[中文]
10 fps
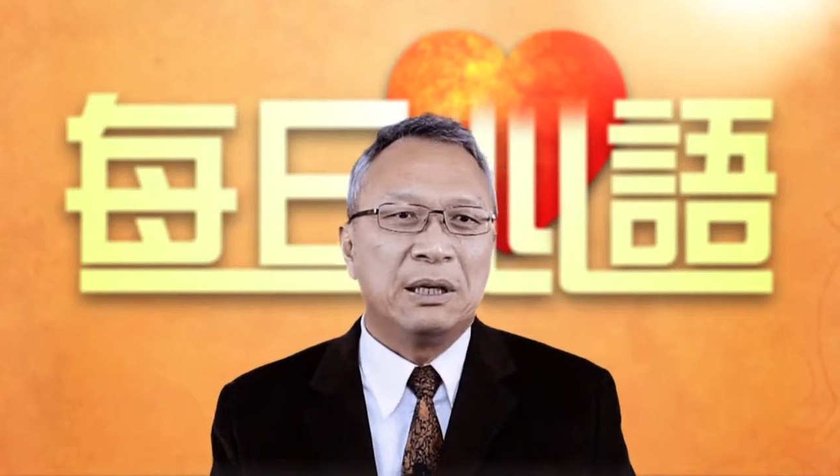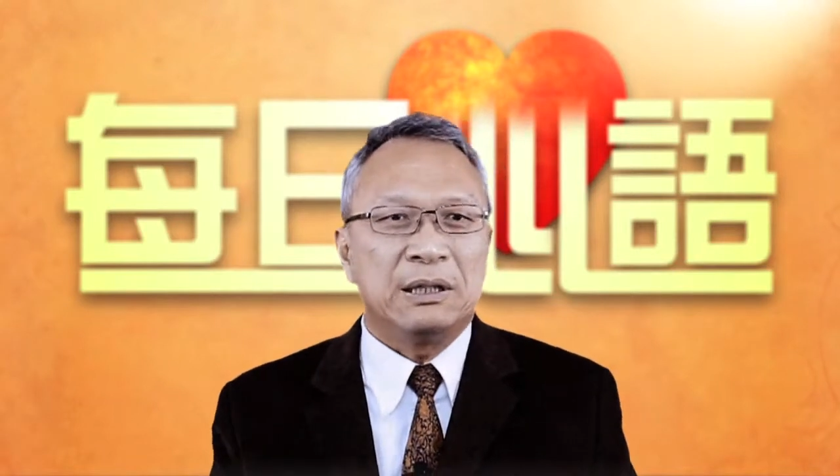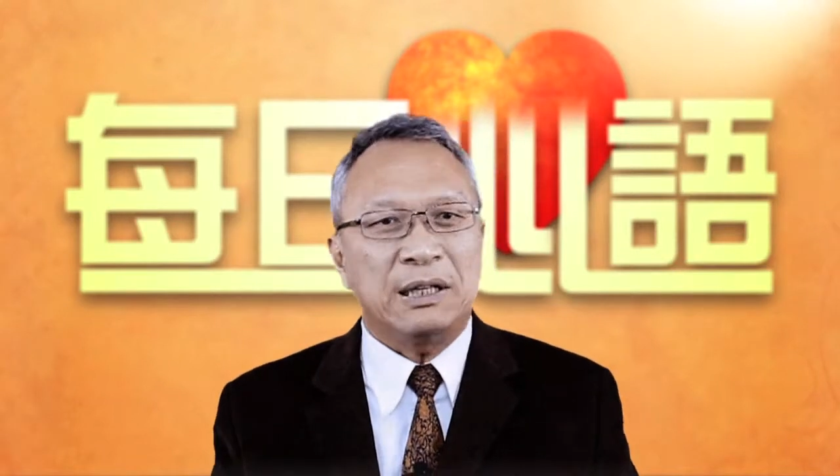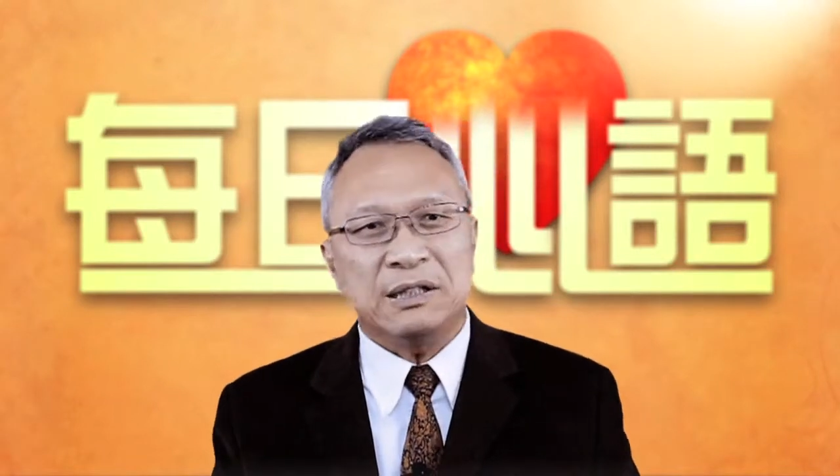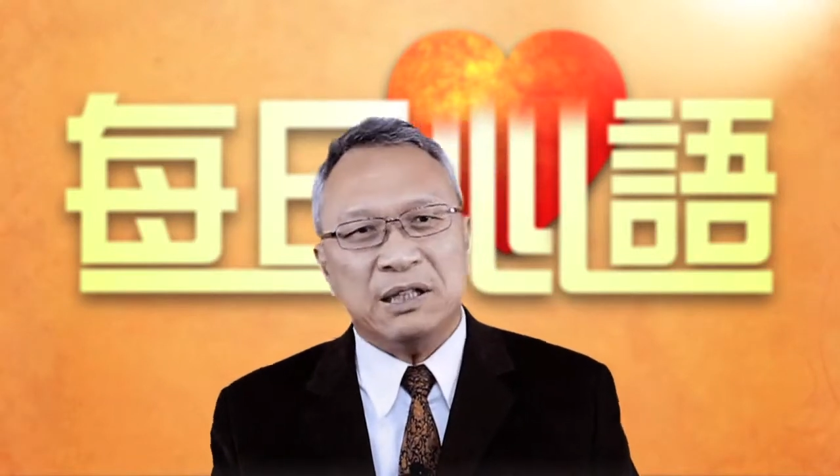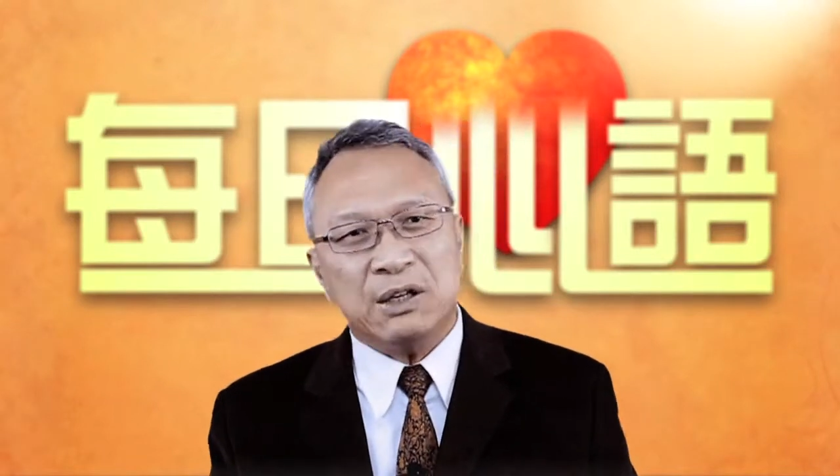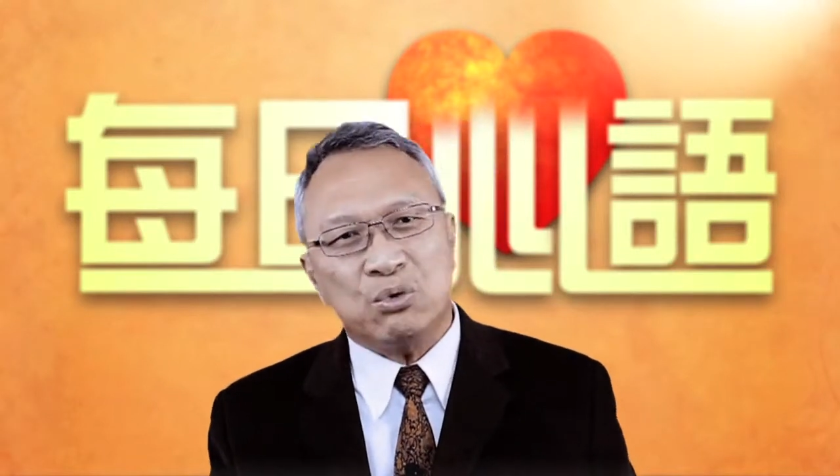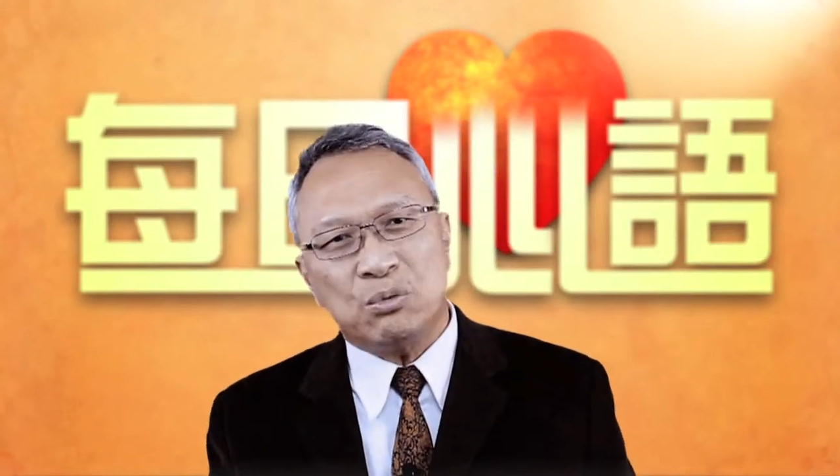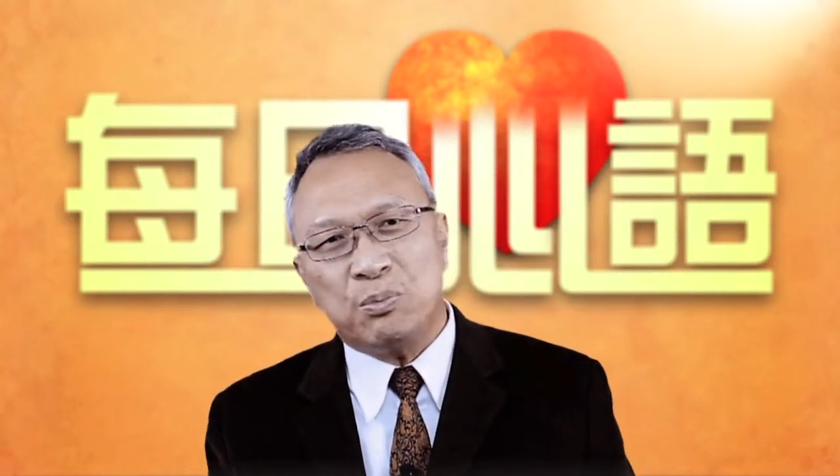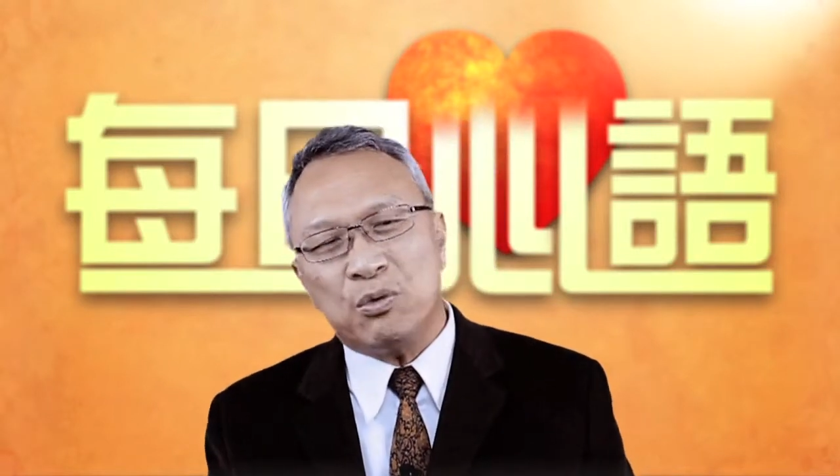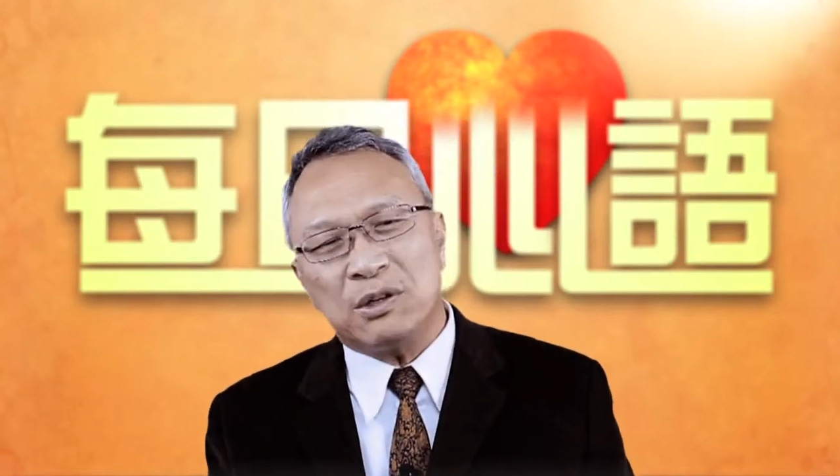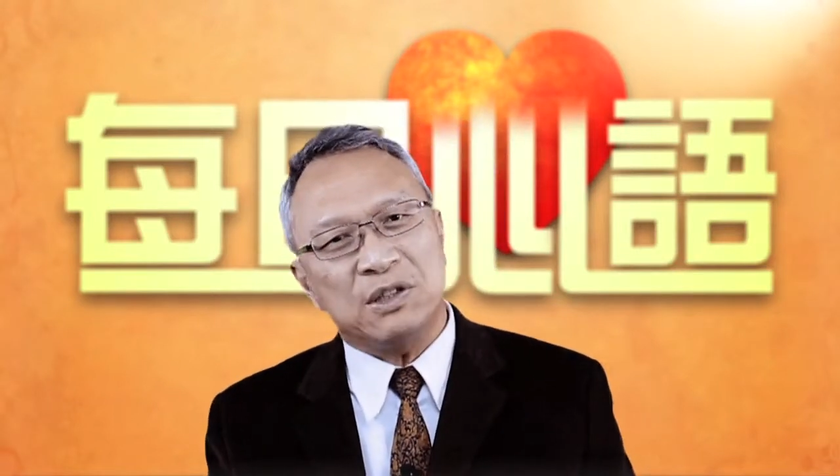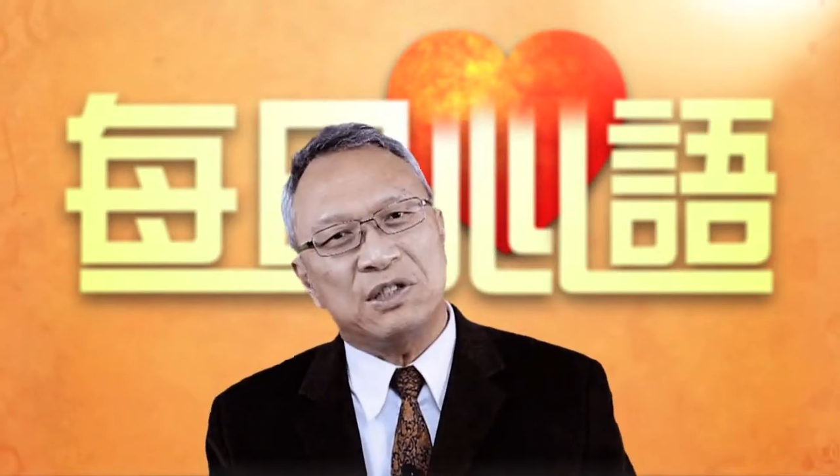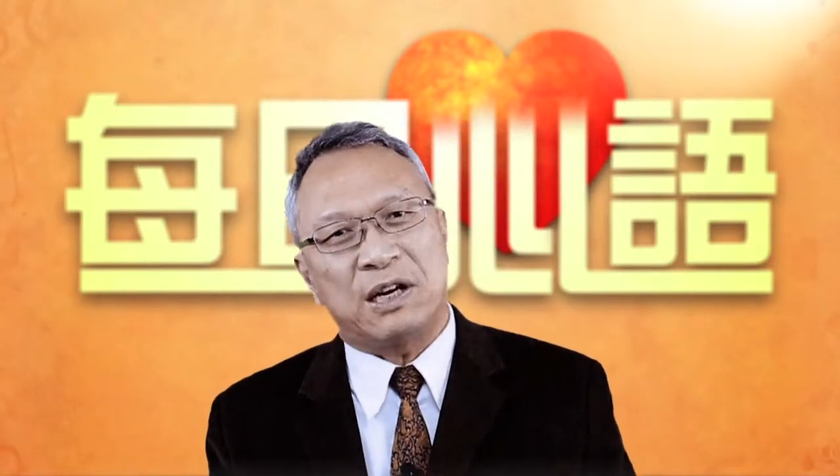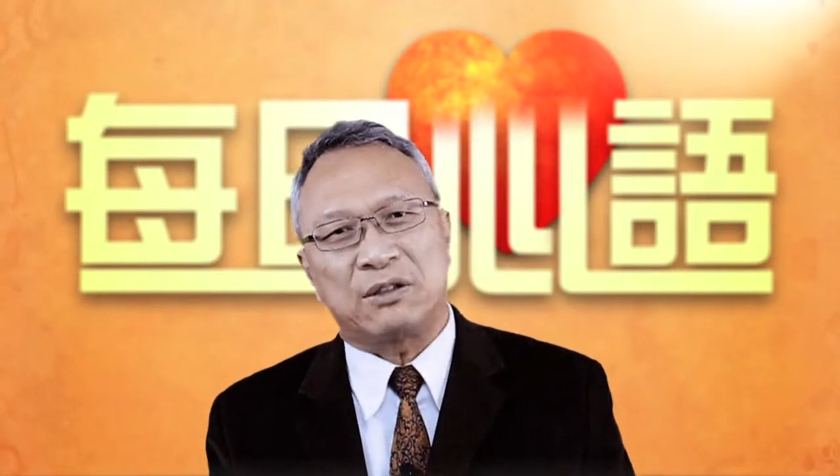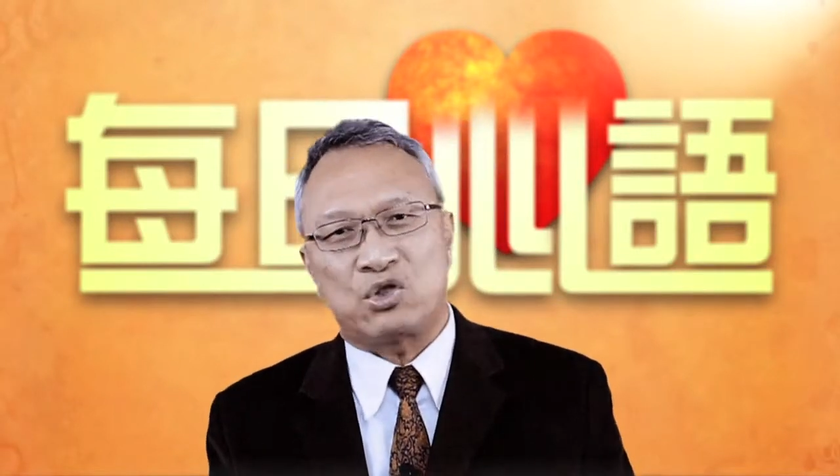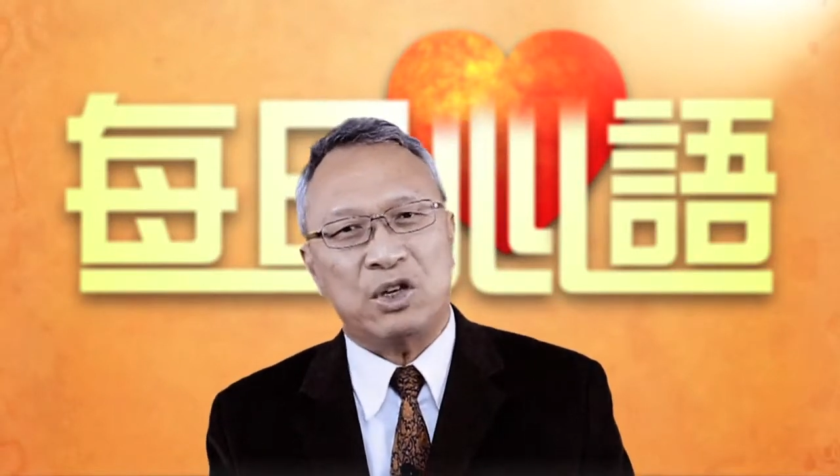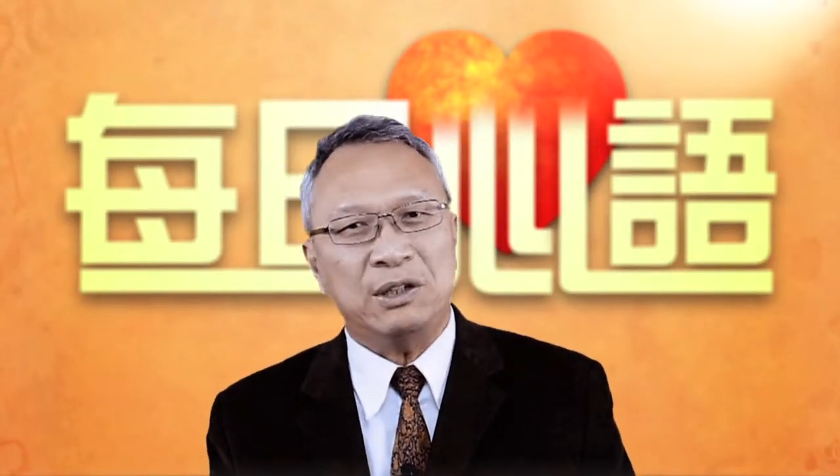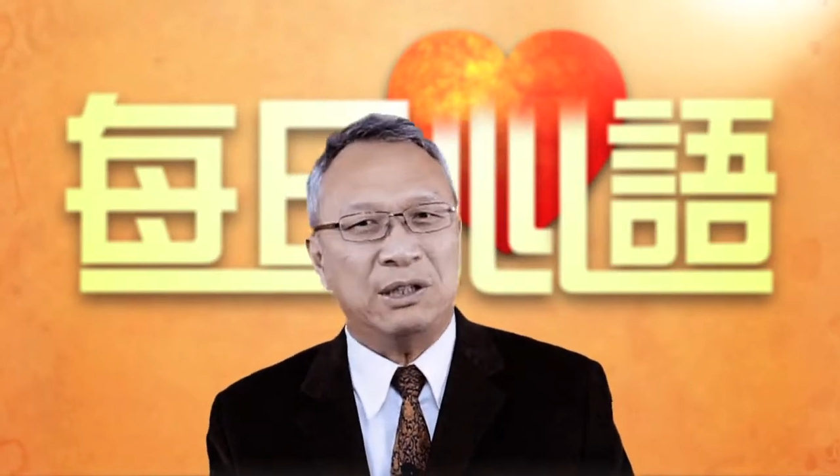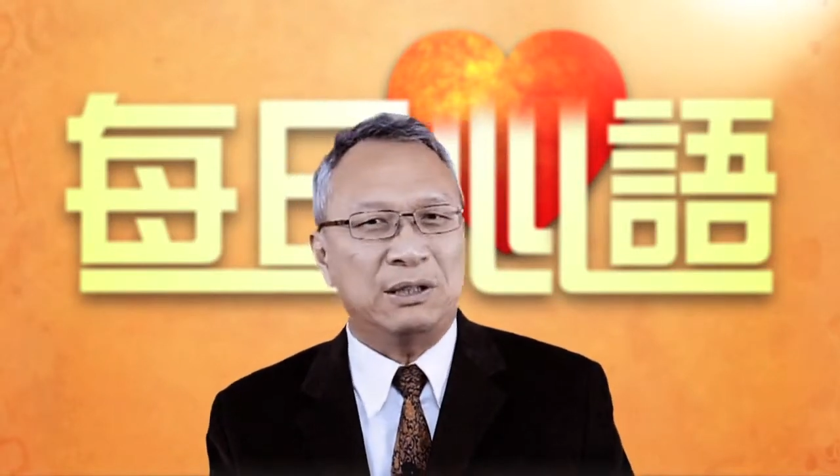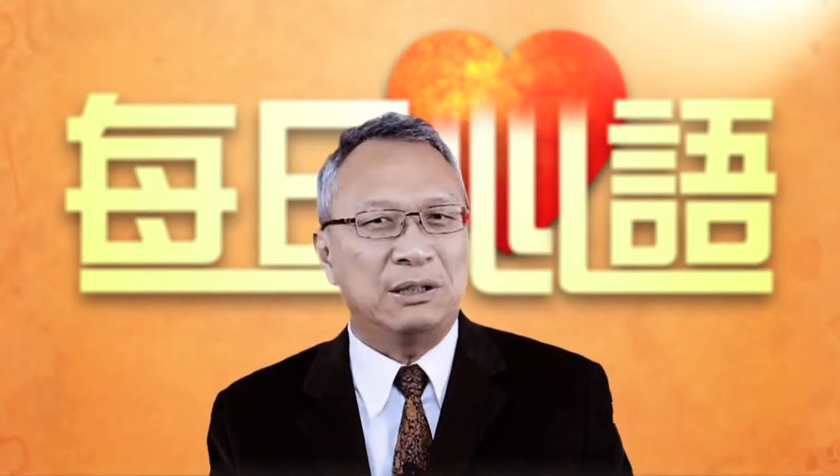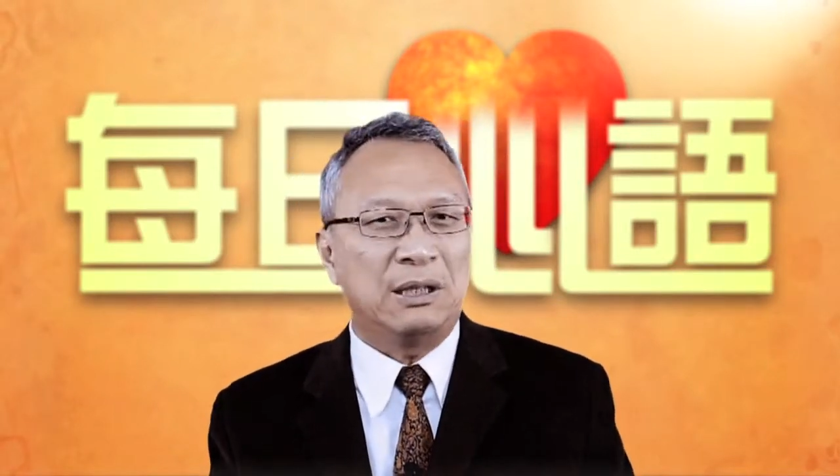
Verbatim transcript: 但是耶稣不光是讲真理，